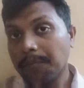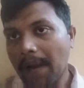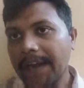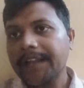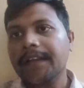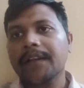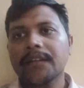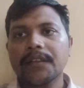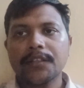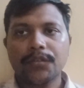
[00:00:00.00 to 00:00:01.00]
బ్యాటింగ్
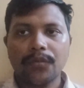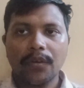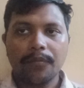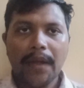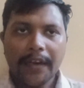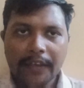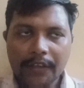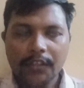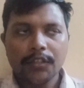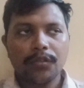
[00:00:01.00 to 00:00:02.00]
అనేది ఎంచుకోవాలి బ్యాటింగ్
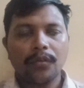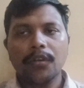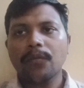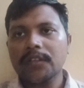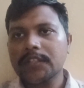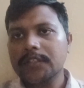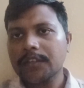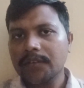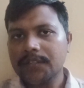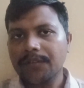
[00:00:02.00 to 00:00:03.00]
అనేది ఎంచుకుంటే వన్ సిక్స్టీ
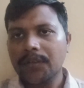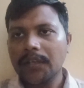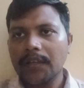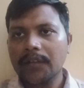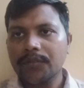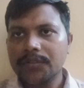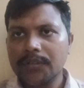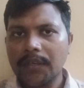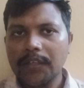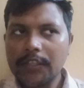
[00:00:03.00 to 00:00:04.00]
వన్ సెవెంటీ కానీ
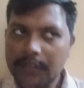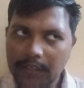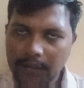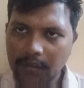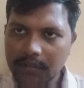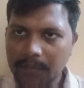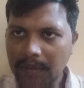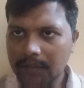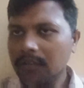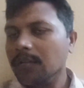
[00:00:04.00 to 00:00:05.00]
వచ్చిందంటే ఈ స్టేడియంలో
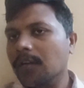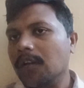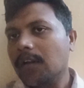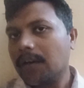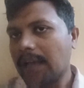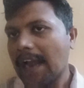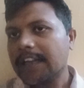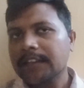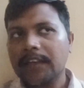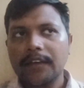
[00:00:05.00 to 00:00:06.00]
మాత్రం
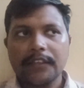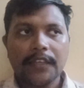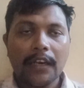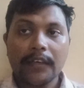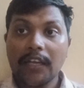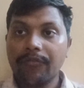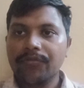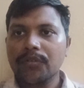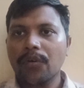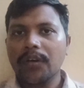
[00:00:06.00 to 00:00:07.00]
దాటింది అంటే చాలా టఫ్
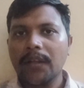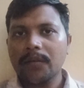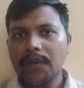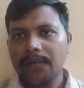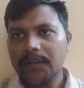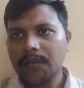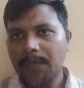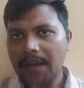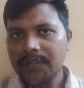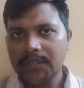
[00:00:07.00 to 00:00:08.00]
స్కోర్గానే మనం అయితే
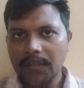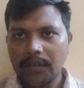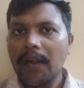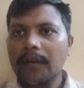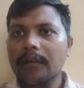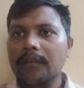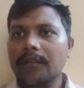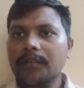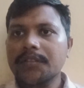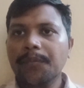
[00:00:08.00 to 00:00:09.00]
భావించాం మ్యాటర్
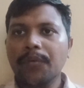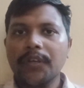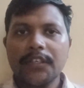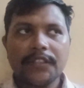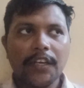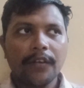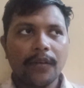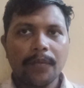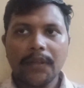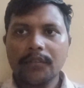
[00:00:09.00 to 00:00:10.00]
చెప్పుకుంటే ఈ
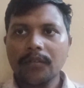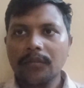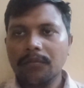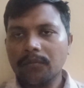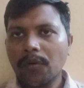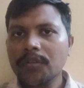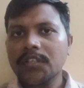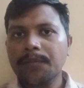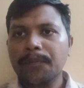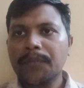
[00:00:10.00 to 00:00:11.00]
స్టేడియంలో మాత్రం
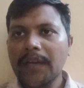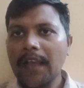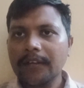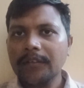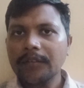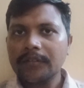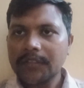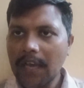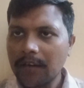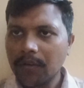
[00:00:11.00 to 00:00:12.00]
బౌన్సింగ్ ట్రాక్
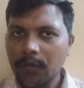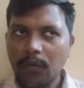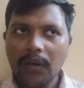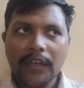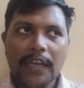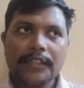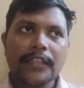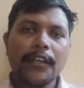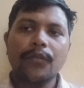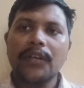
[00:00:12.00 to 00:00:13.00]
చాలా వరకు కూడా
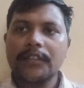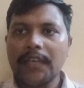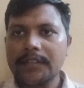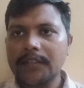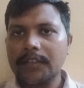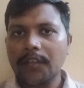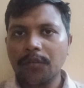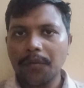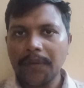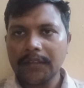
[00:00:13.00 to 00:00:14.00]
కష్టంగా ఉండే ఛాన్సెస్
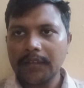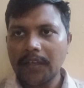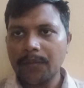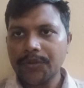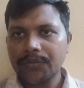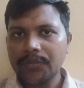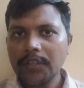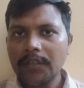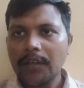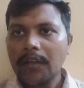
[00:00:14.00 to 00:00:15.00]
ఎక్కువ మనకి కనిపిస్తుంది
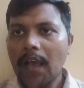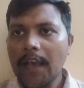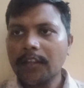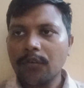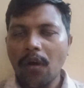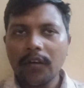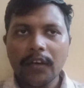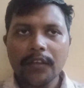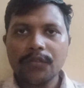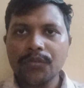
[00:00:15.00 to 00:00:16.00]
అయితే
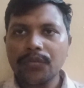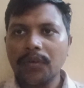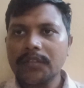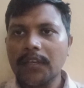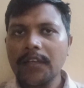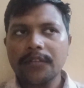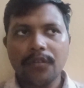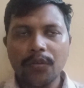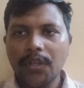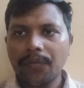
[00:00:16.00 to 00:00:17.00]
టోటల్గా చూసుకున్నా సరే
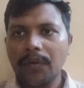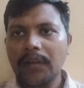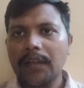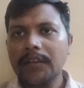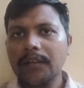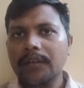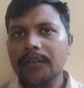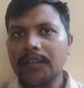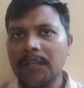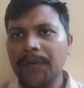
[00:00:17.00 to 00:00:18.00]
సౌత్ ఆఫ్రికా కానీ
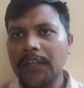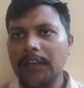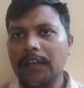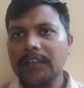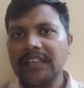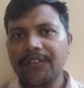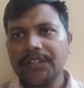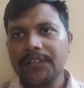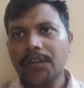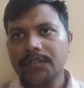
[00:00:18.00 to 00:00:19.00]
టీమిండియా కానీ
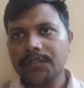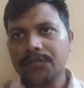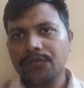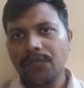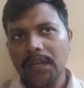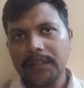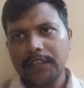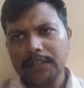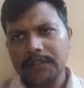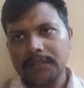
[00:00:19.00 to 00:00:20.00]
ఎవరైతే టాస్ ఇస్తుందో వాళ్ళది
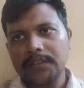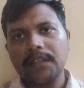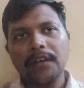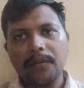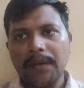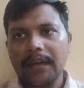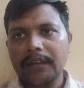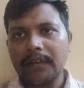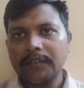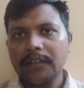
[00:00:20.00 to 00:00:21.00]
ఖచ్చితంగా
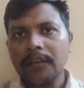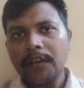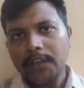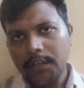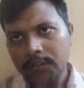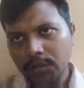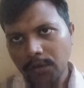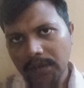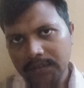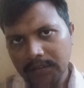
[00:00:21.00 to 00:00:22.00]
బ్యాటింగ్ అనేది
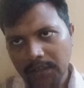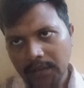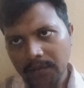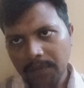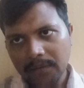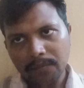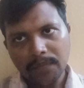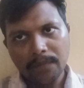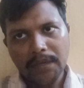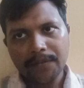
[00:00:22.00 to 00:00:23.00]
ఎంచుకోవాల్సిందిగానే మనం
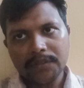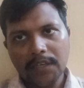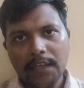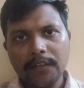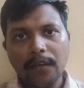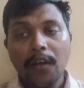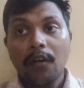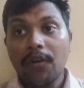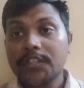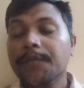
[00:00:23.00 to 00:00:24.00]
భావించాలి అయితే
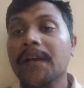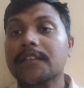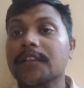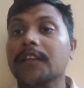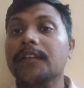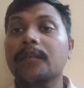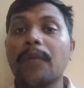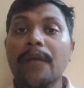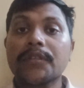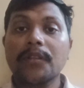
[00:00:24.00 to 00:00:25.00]
ఫస్ట్ మ్యాచ్ అనేది
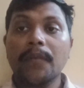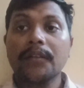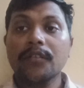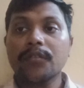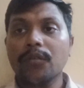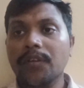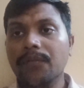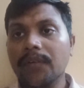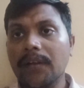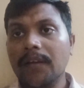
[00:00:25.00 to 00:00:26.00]
భావిస్తే మాత్రం సౌత్
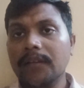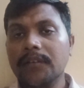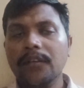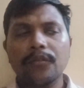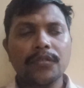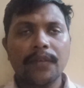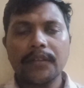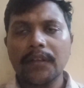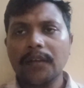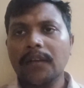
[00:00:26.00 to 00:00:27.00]
ఆఫ్రికా అయితే కొంచెం
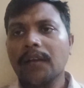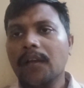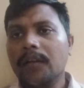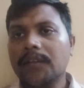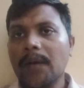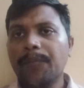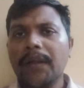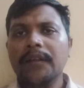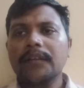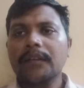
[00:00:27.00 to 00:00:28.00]
అయితే దెబ్బ
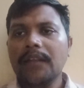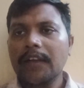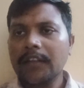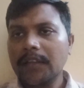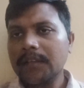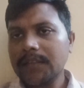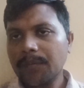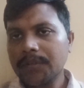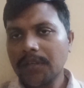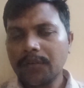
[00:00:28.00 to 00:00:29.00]
అనేది తగిలిందని
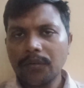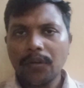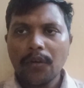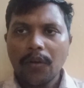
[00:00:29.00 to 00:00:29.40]
చెప్పచ్చు అటు